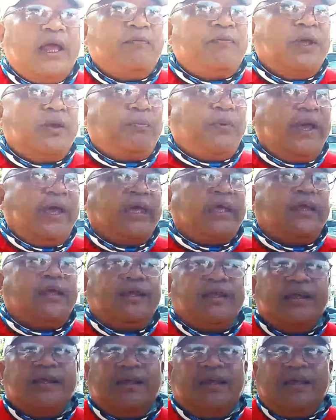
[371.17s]
IBP
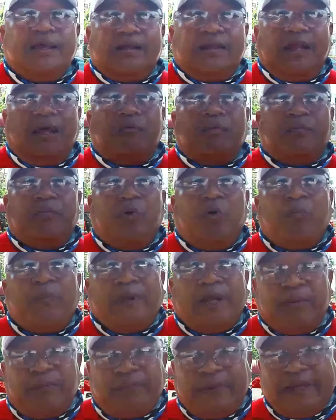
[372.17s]
ng buong
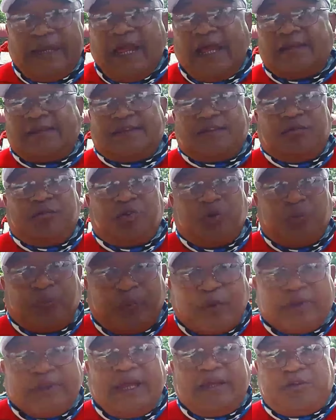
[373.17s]
Pilipinas
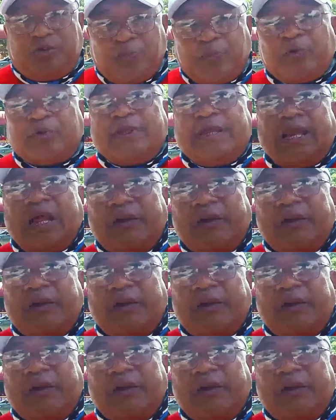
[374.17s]
susuporta, suporta